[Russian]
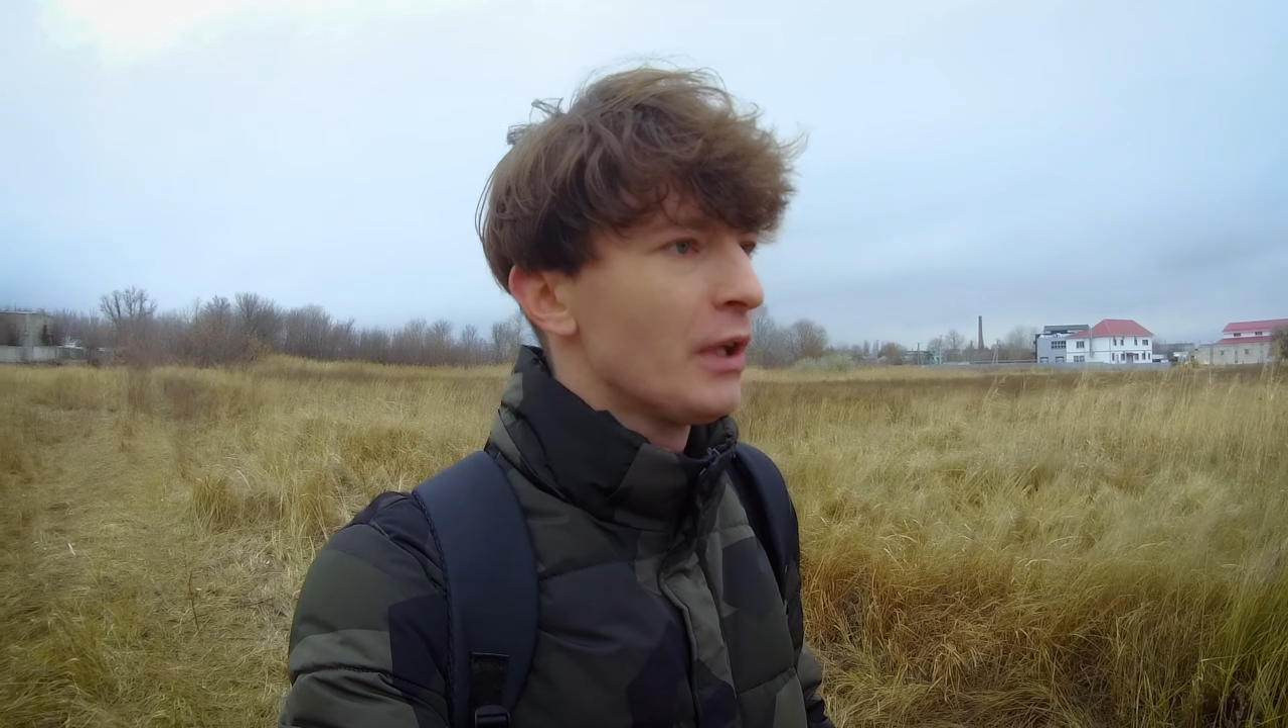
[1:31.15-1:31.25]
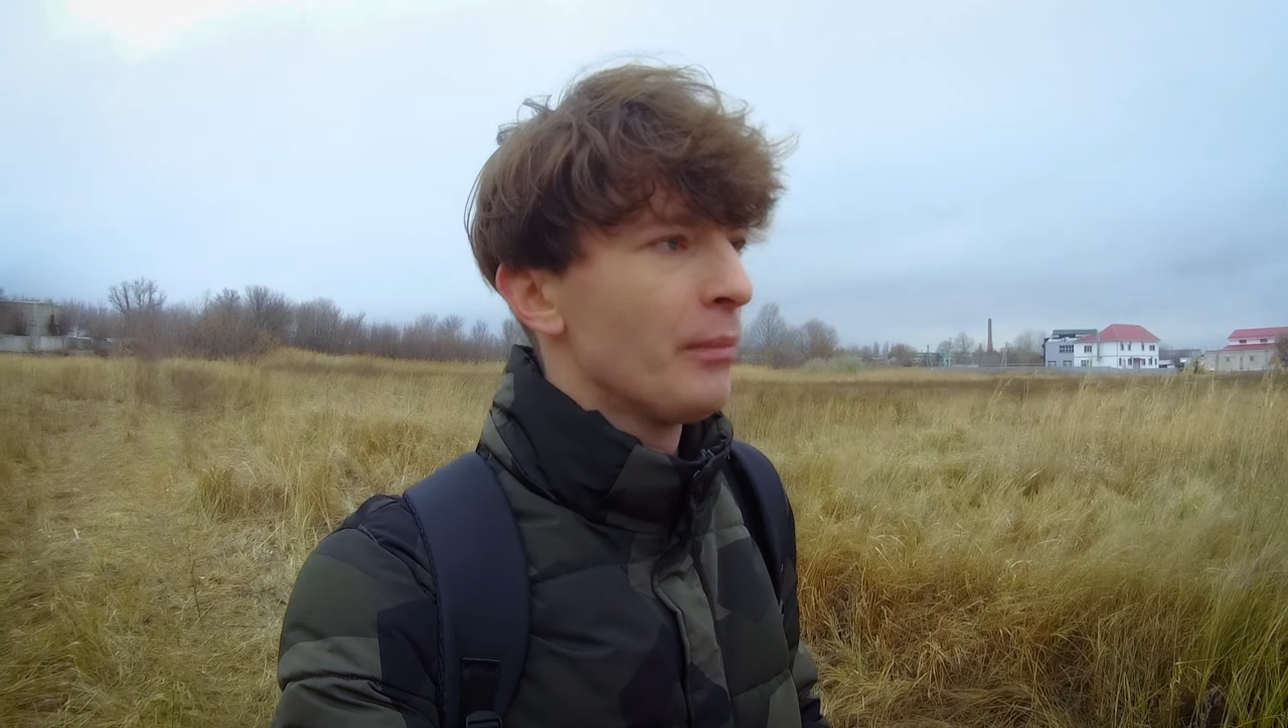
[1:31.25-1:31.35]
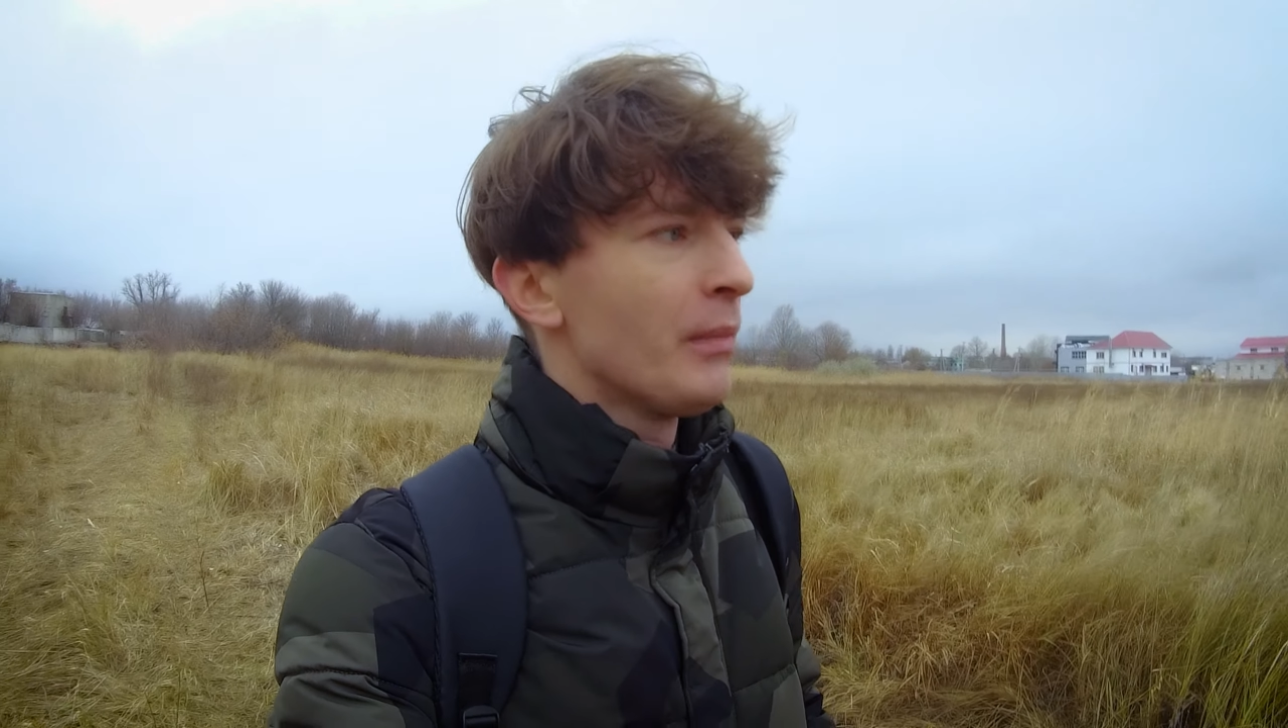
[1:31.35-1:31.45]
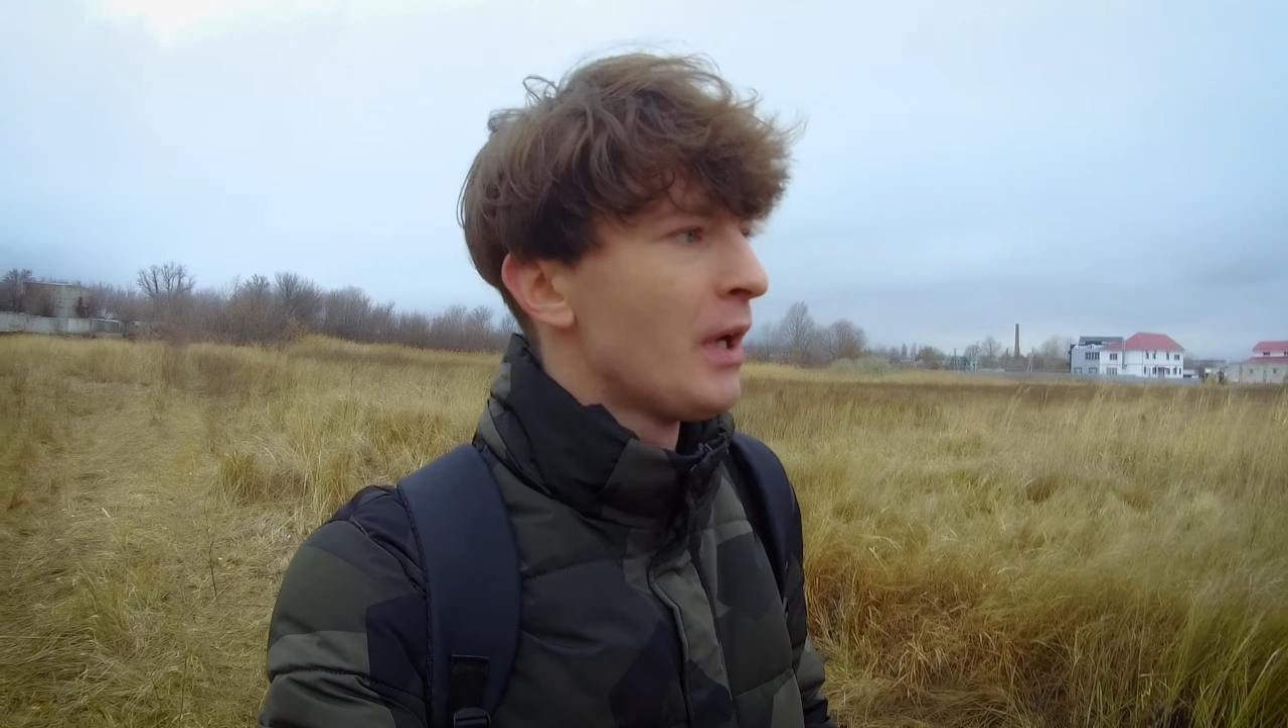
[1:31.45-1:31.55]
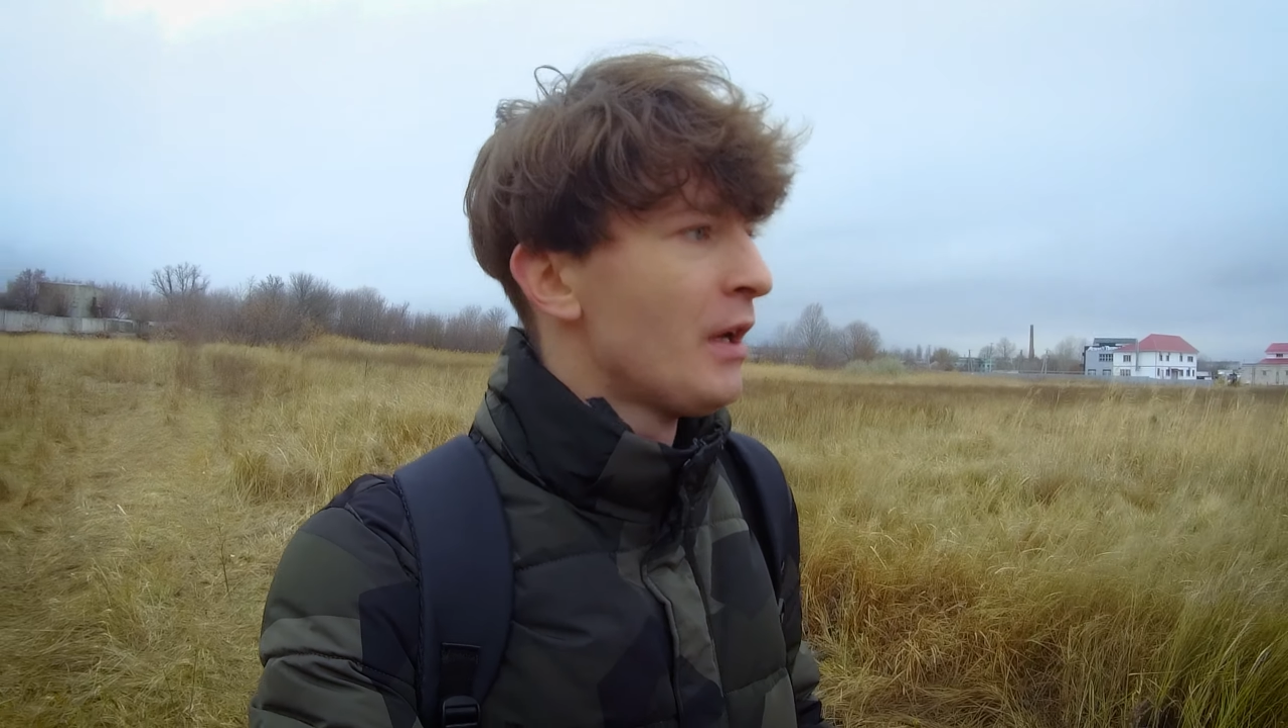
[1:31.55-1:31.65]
там,